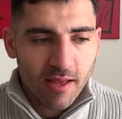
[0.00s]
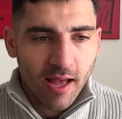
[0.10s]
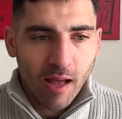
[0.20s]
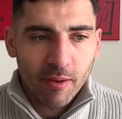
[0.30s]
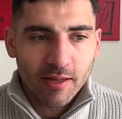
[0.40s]

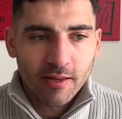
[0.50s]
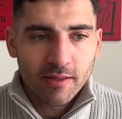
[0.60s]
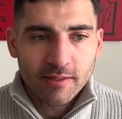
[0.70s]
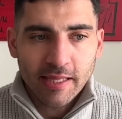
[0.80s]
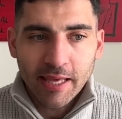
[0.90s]
aber
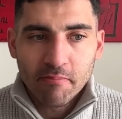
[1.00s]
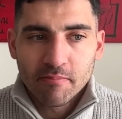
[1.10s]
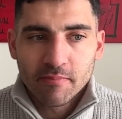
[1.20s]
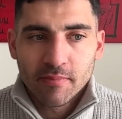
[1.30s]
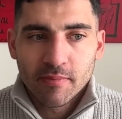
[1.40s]
die
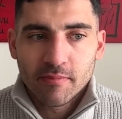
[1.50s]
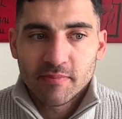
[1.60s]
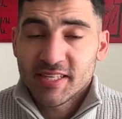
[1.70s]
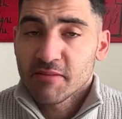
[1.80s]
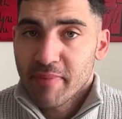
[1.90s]
eben
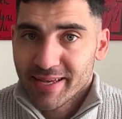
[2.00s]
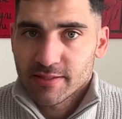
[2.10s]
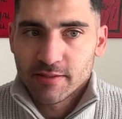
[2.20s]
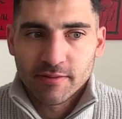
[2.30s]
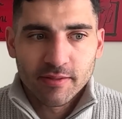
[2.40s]
nicht mehr
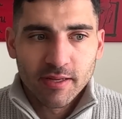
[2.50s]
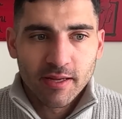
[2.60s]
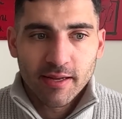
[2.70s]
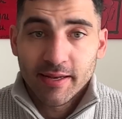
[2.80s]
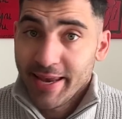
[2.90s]
sind.
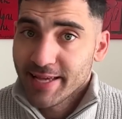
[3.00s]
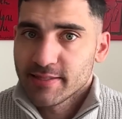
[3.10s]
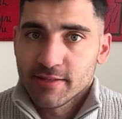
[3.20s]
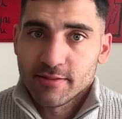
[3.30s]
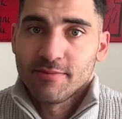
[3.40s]

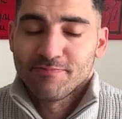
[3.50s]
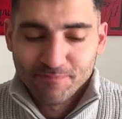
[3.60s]
Lehrsätze.